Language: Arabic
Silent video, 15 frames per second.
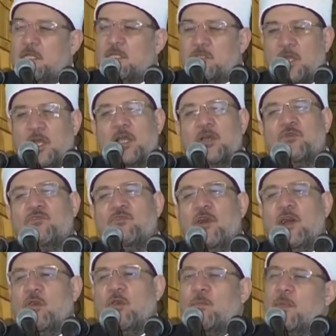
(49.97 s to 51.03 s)

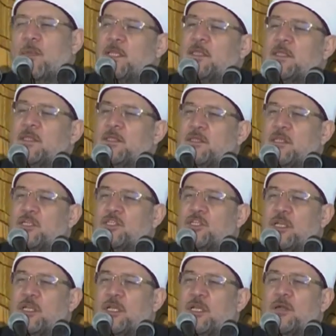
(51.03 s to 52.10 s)
ترفع من
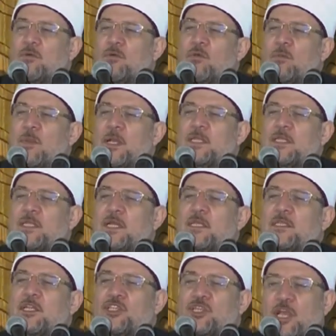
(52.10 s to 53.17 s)
تشاء متى
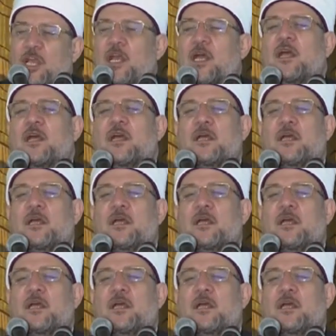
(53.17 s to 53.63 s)
تشاء